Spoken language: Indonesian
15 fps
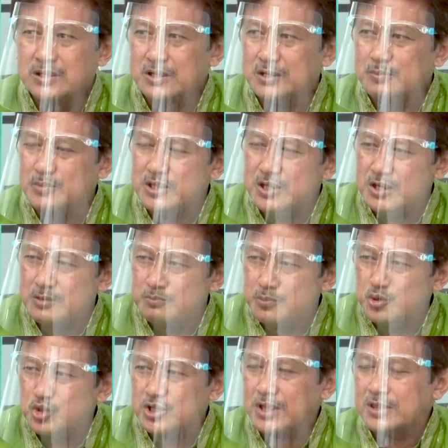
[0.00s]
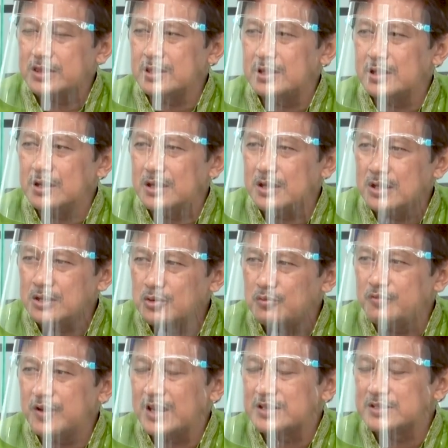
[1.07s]
Jadi menjadi pusat
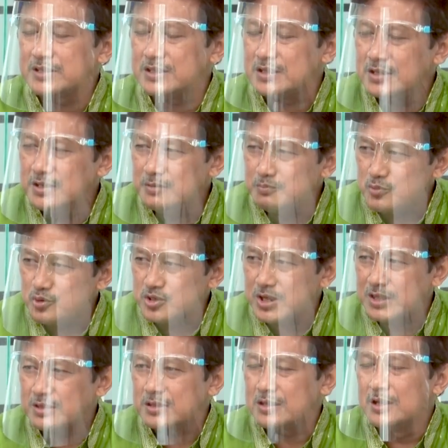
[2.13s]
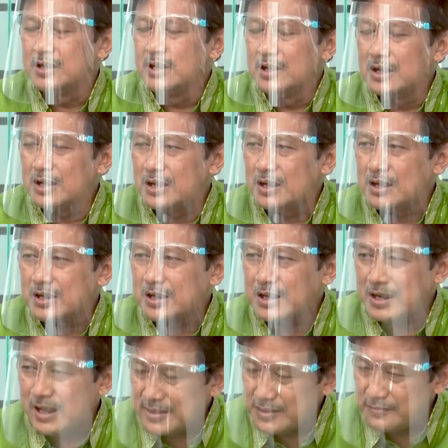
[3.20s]
inovasi, hmm. pusat uh,
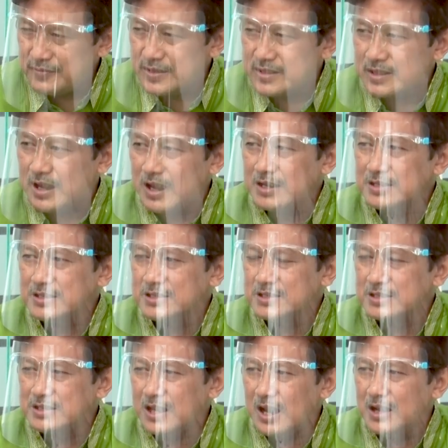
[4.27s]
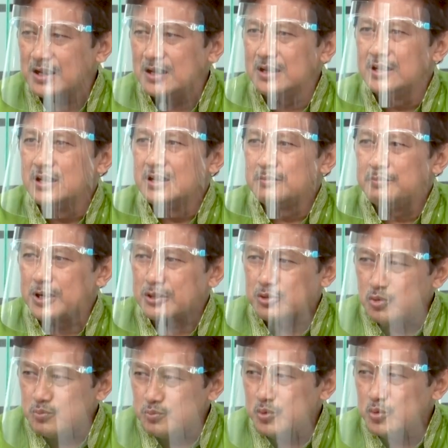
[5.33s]
kreativitas hmm. yang
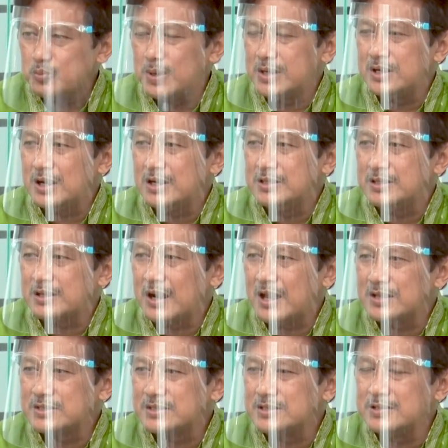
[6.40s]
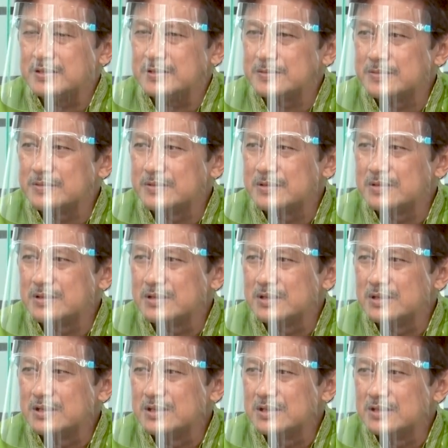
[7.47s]
bertumpu pada literasi. Okay.
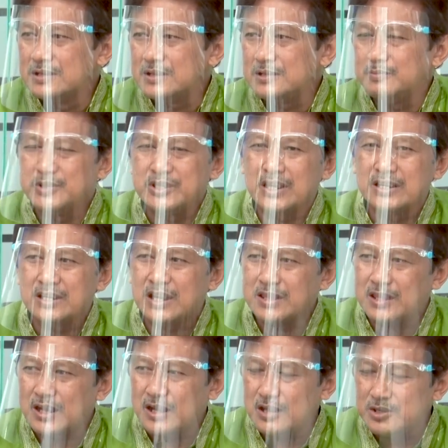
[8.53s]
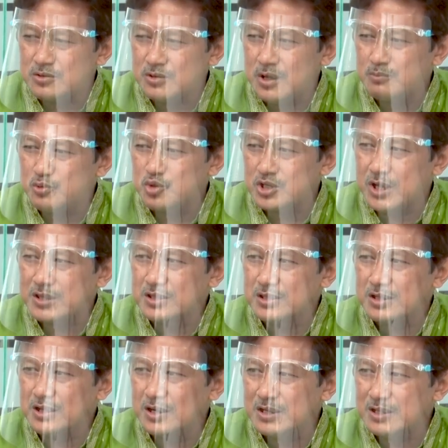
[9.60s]
Jadi bisa dikatakan juga pusat
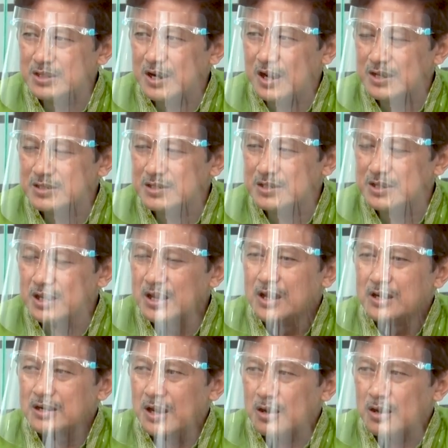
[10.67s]
literasi.